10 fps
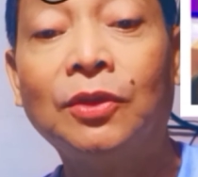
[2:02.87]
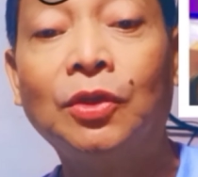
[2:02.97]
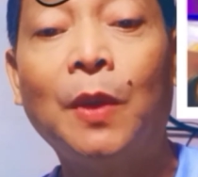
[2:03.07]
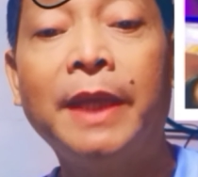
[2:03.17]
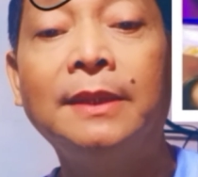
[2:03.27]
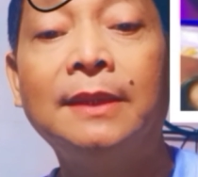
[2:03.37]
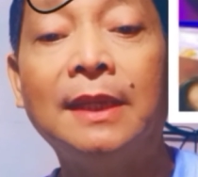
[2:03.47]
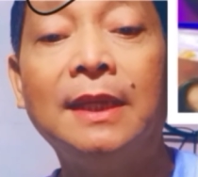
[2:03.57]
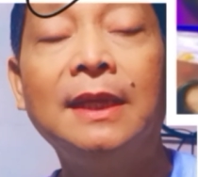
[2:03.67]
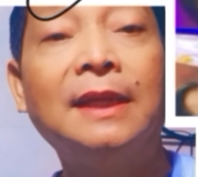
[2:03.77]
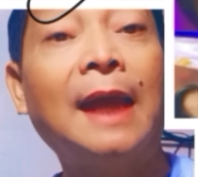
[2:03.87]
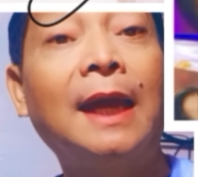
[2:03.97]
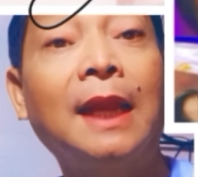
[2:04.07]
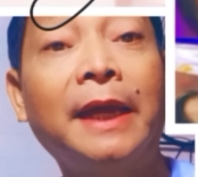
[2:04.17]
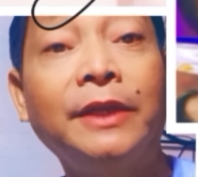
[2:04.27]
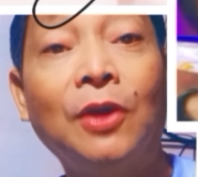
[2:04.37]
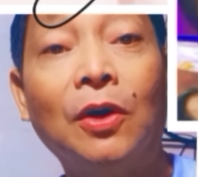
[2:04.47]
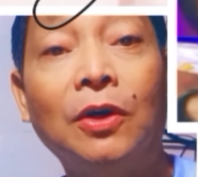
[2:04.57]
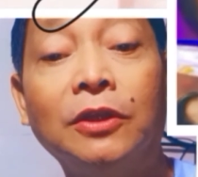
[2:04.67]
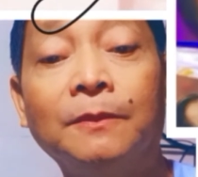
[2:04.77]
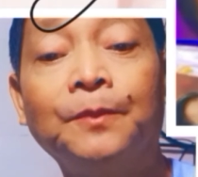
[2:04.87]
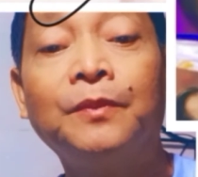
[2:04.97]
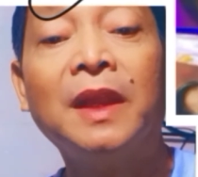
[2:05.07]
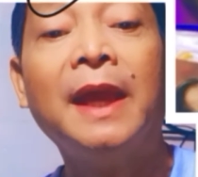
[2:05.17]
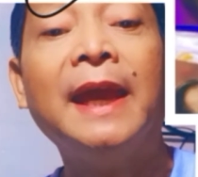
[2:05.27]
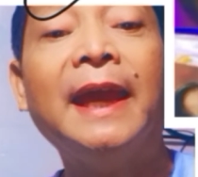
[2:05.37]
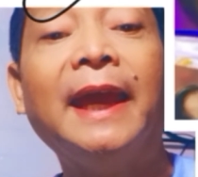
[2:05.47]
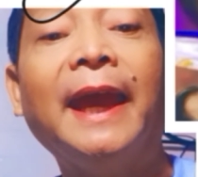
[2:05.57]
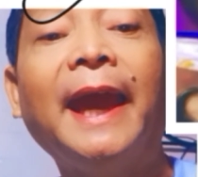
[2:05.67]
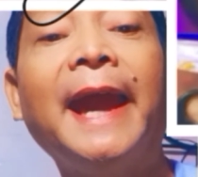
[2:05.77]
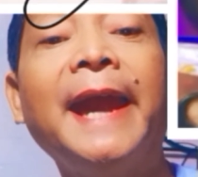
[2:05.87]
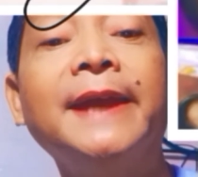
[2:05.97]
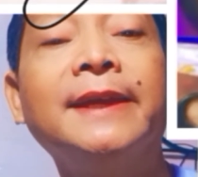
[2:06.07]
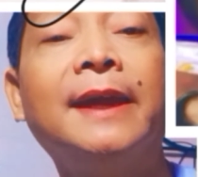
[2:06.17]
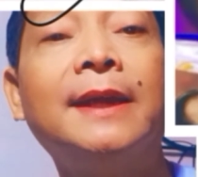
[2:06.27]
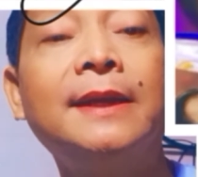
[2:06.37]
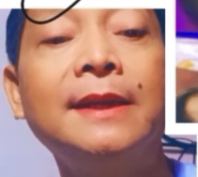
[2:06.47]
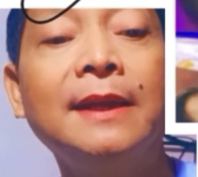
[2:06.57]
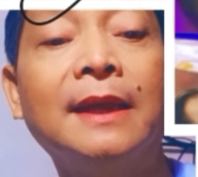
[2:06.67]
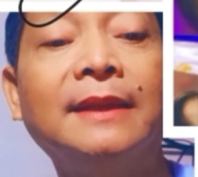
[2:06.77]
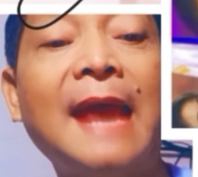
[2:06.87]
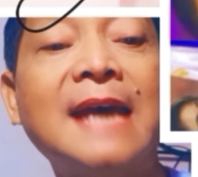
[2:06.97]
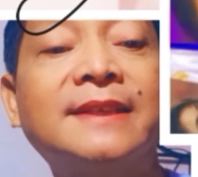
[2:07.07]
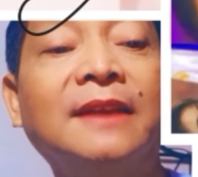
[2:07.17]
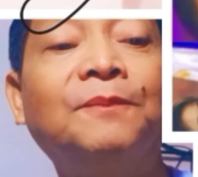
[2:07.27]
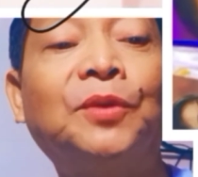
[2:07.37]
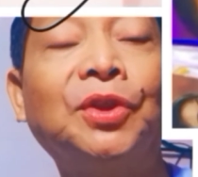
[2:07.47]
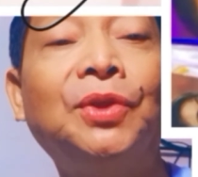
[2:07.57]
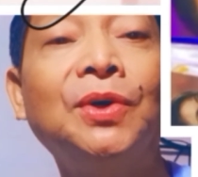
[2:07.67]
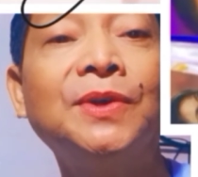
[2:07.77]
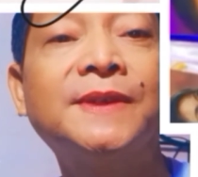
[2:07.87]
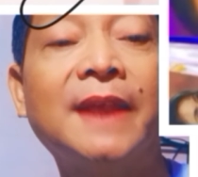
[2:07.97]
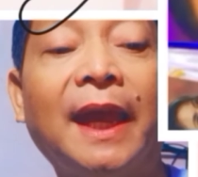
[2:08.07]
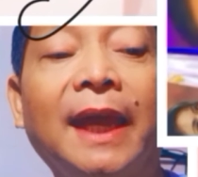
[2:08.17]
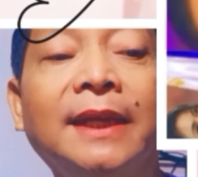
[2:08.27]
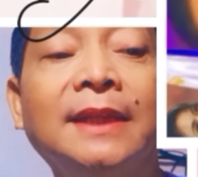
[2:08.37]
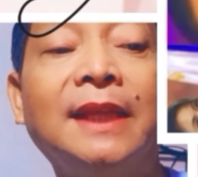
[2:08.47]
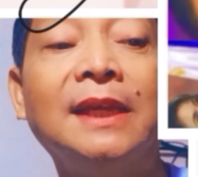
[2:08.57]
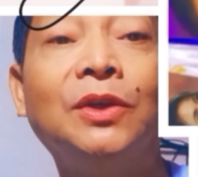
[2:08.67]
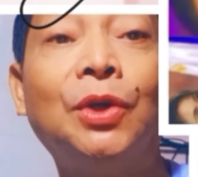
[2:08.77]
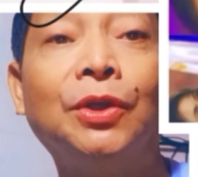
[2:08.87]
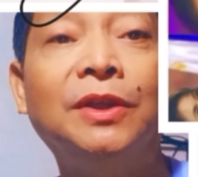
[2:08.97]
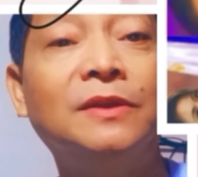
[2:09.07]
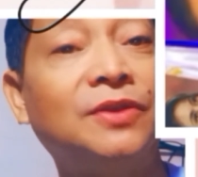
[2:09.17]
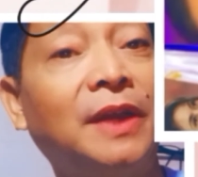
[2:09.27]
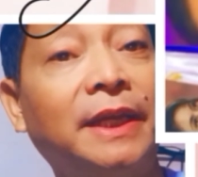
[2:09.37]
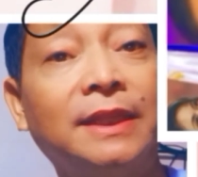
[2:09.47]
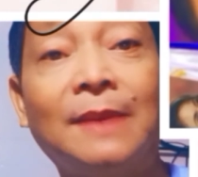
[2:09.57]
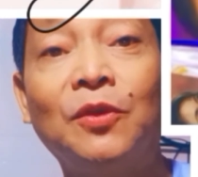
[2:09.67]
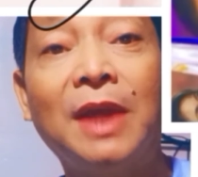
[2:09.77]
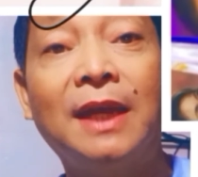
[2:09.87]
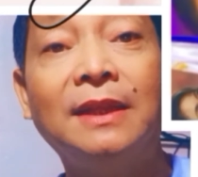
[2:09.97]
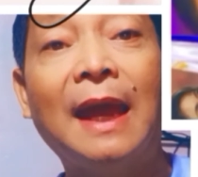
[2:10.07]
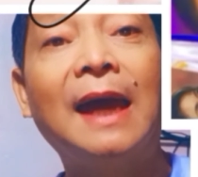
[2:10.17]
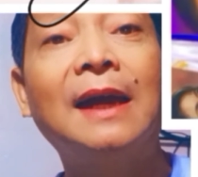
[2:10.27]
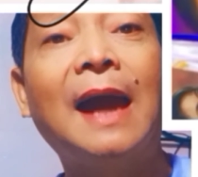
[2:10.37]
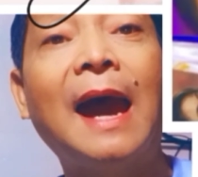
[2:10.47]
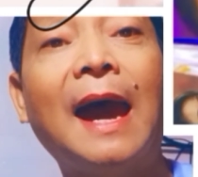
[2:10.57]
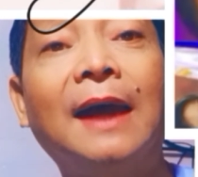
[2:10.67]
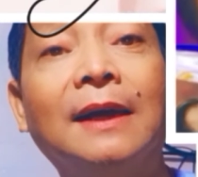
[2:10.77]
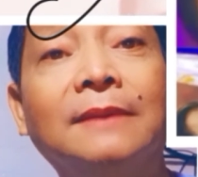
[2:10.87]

to 20, nakalagay doon, Anger doesn't produce anything good. So nakita mo yan, ang, ang,